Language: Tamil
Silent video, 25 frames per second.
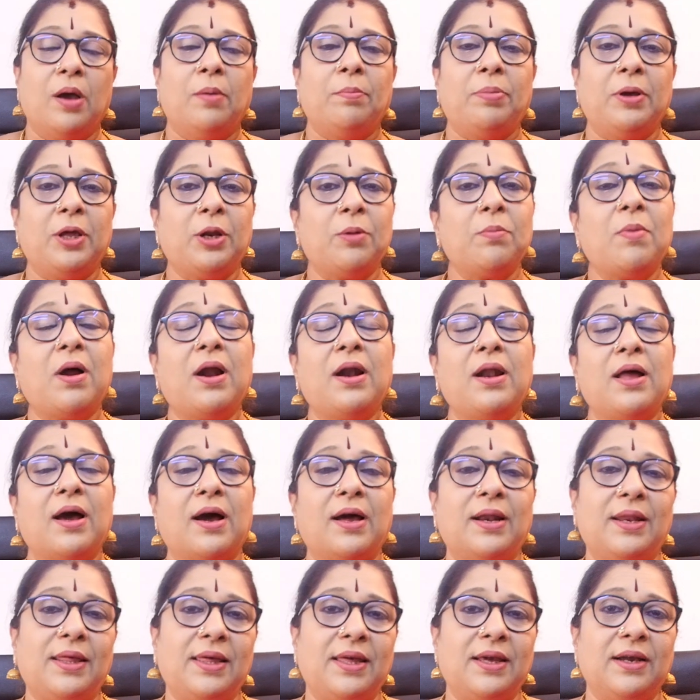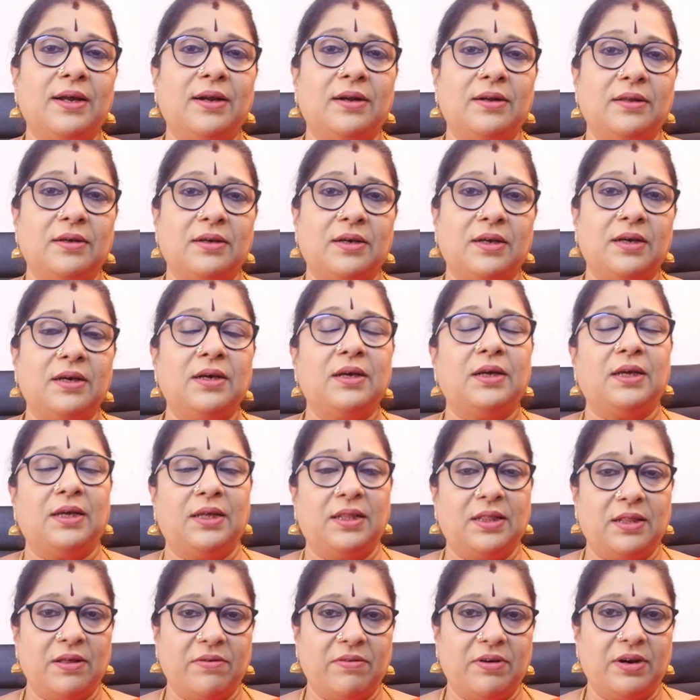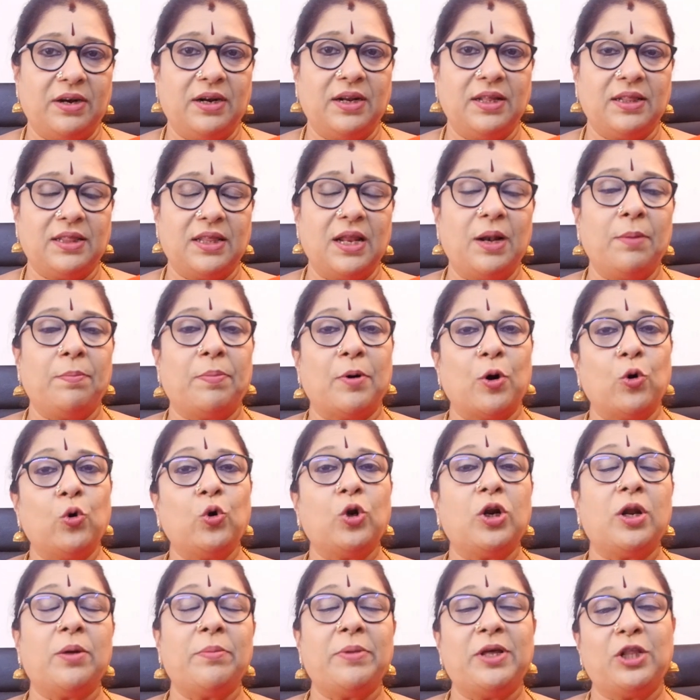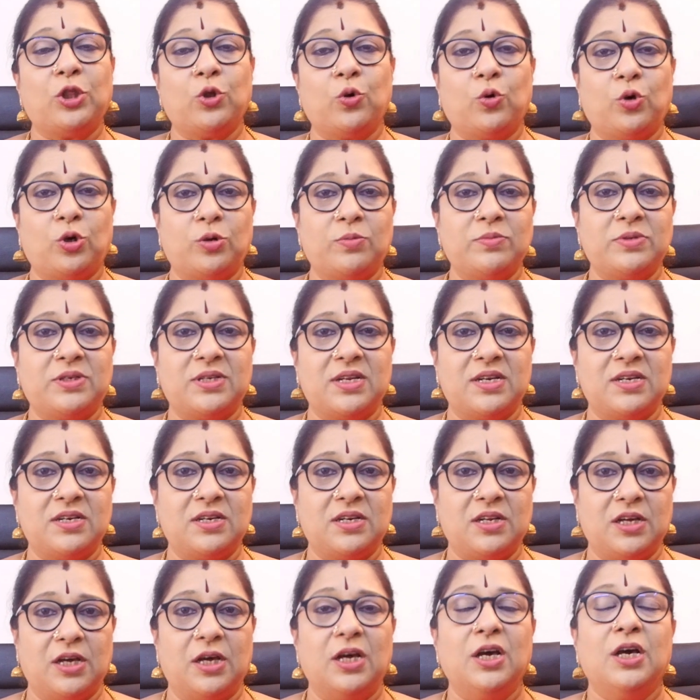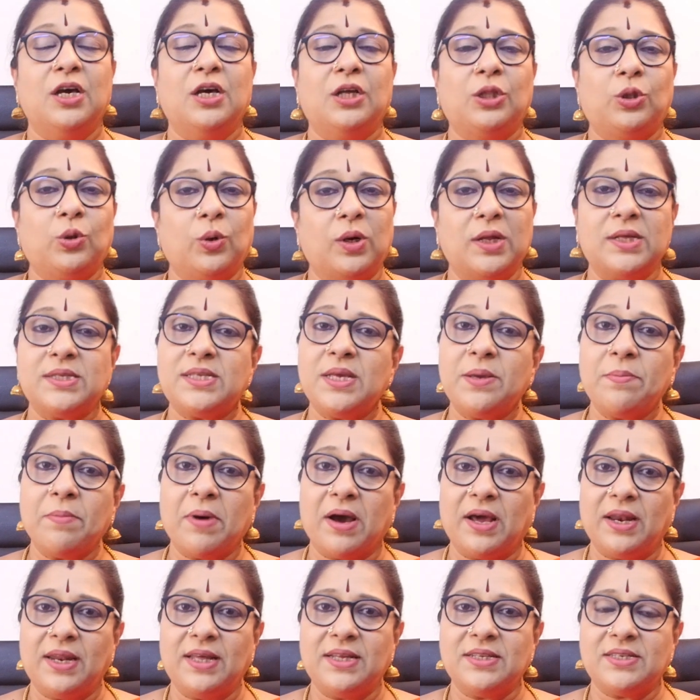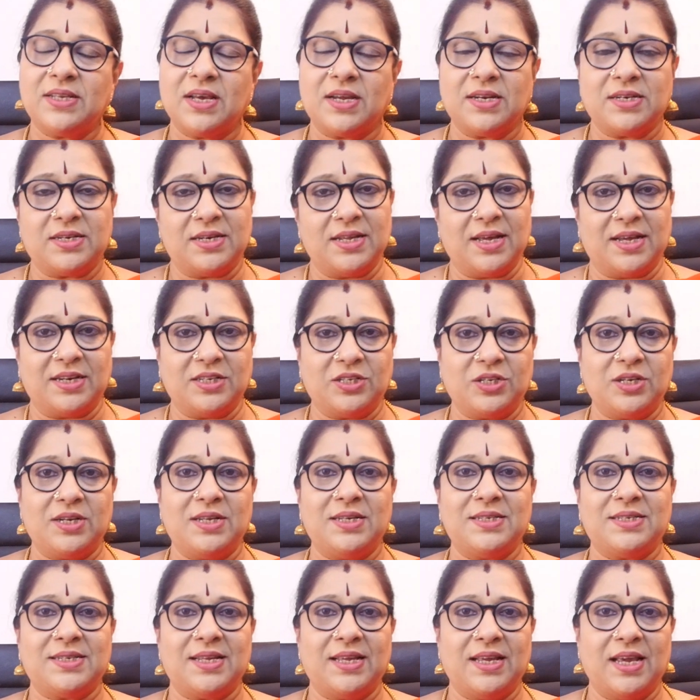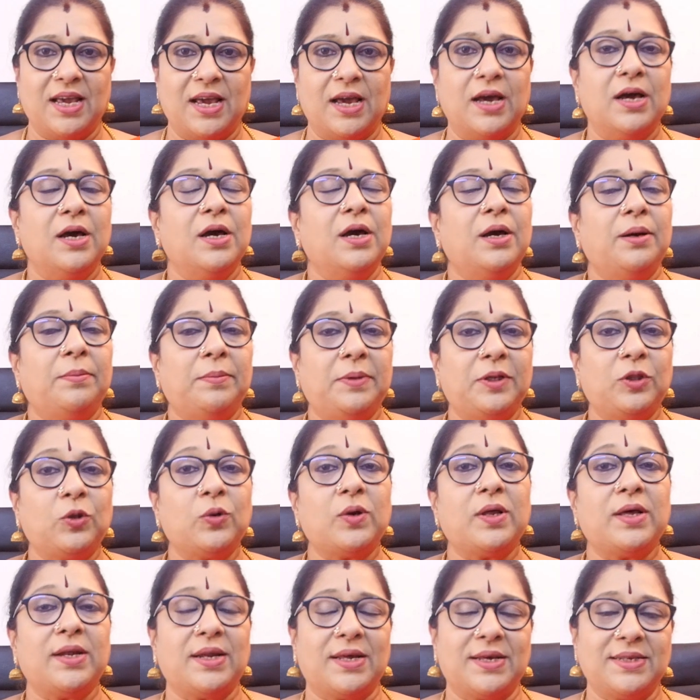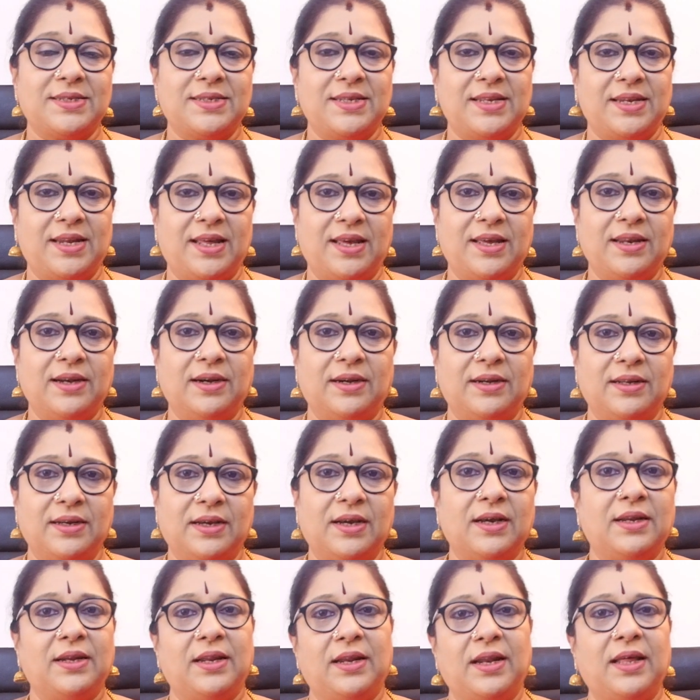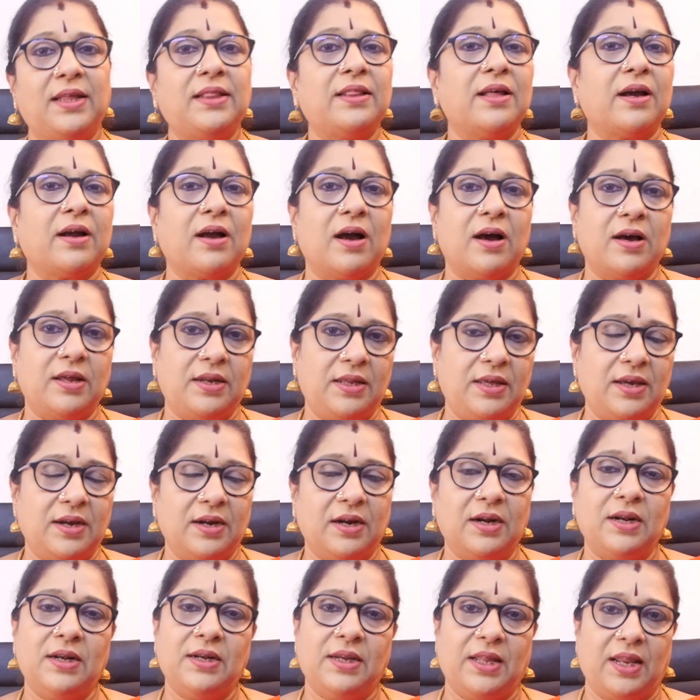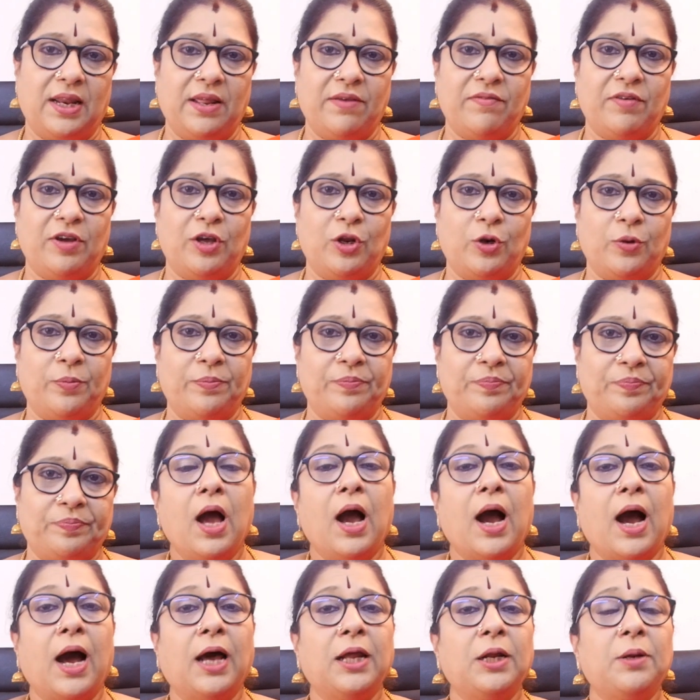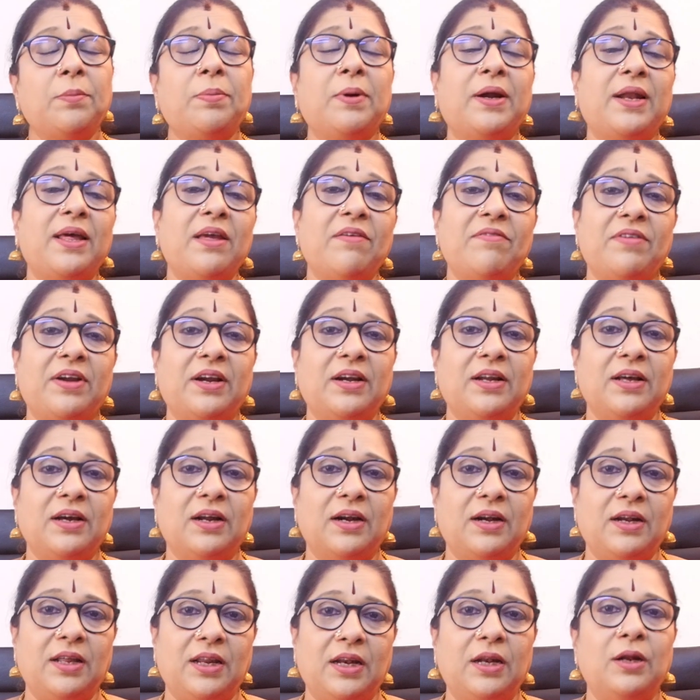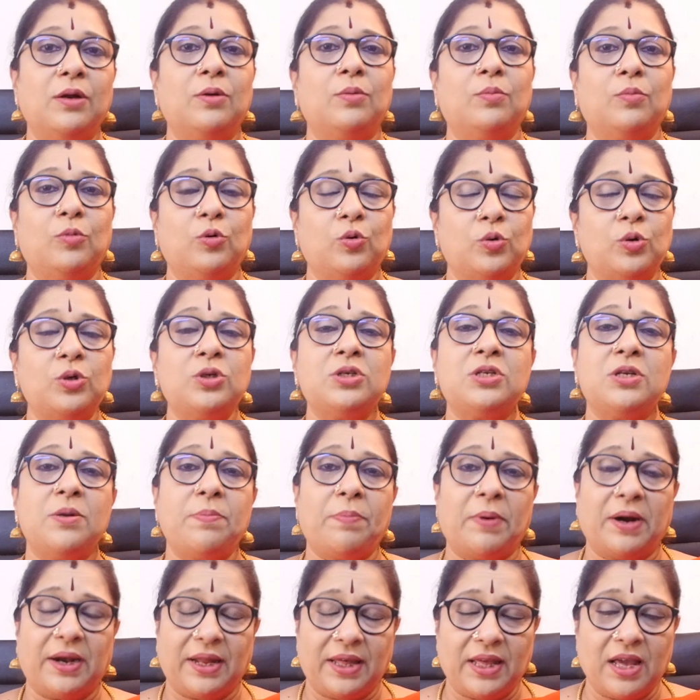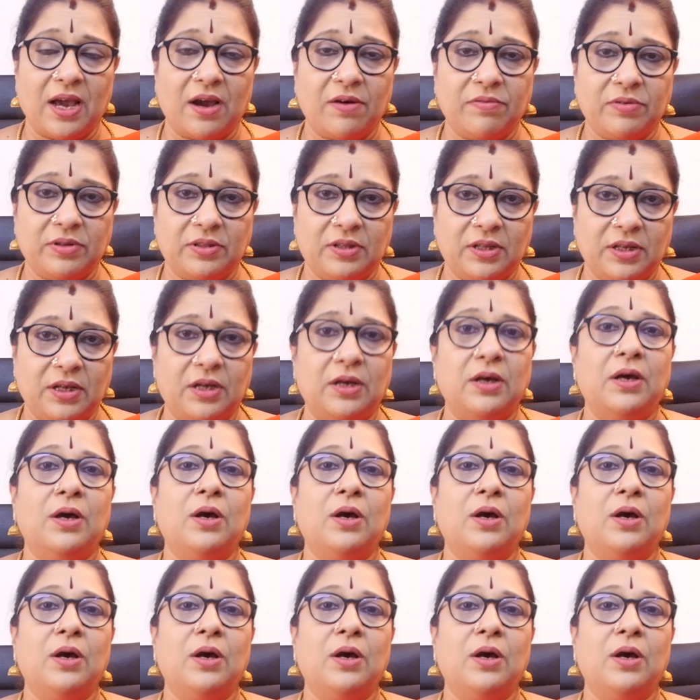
பெருமாள் ஆலயங்களுக்கு இந்த வருடத்தில் பௌர்ணமி தோறும் சென்று துளசி மாலை சாற்றி அர்ச்சனை செய்ய மிதுன ராசி நேயர்களுக்கு நினைத்த காரியங்கள் நிறைவேறும் அறுபடை வீடுகளில் மூன்று படையாவது